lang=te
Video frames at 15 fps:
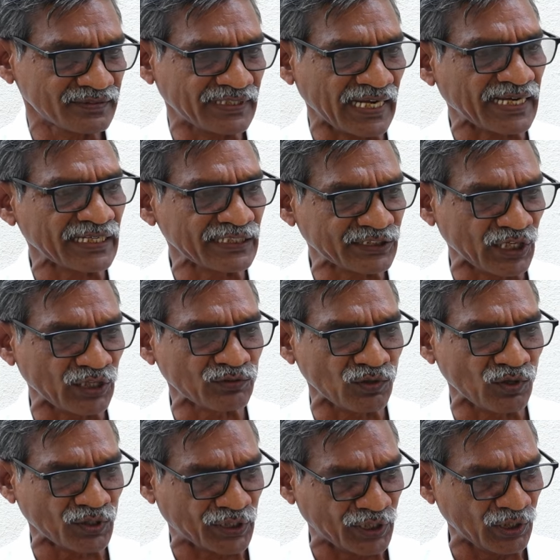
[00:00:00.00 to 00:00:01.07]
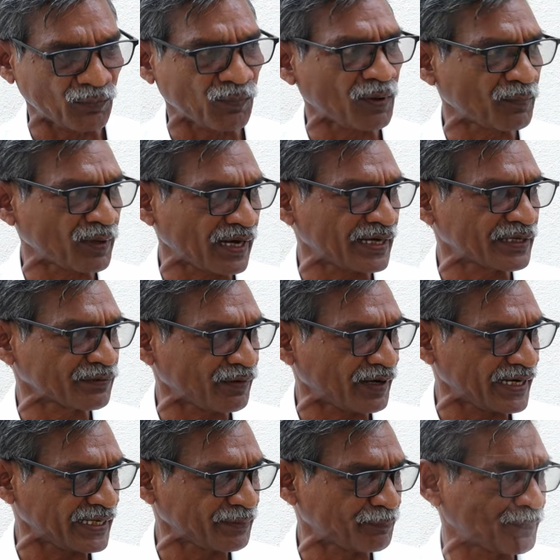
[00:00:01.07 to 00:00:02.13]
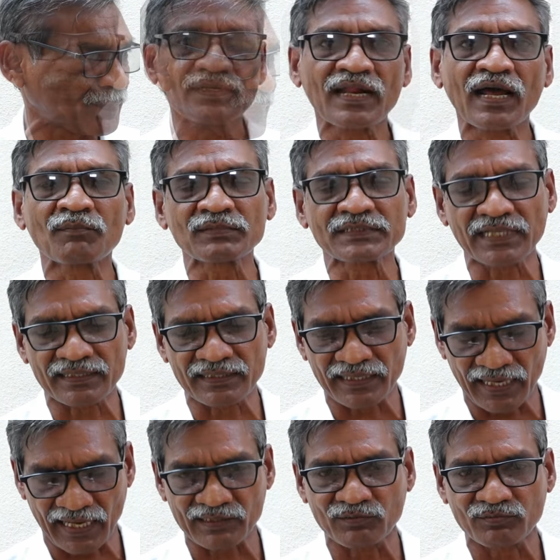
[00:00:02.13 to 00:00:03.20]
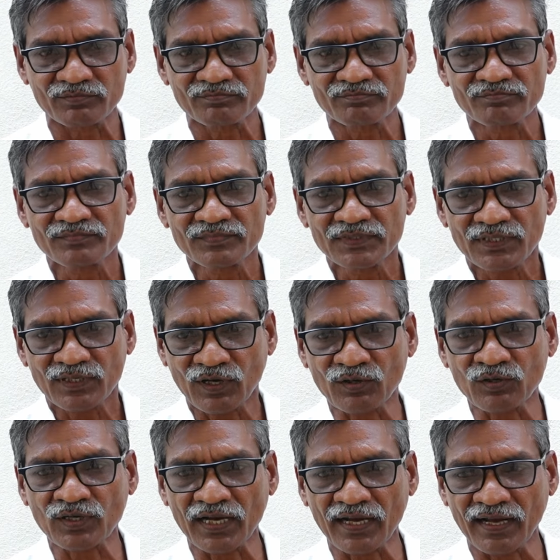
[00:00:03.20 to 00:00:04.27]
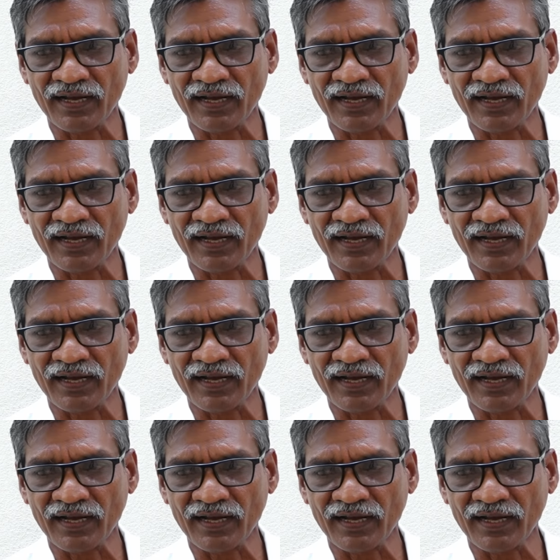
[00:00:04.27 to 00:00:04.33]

జగన్ చేతిలో కీలుబొమ్మ లాంటి వాడే రామచంద్ర యాదవ్ కనుక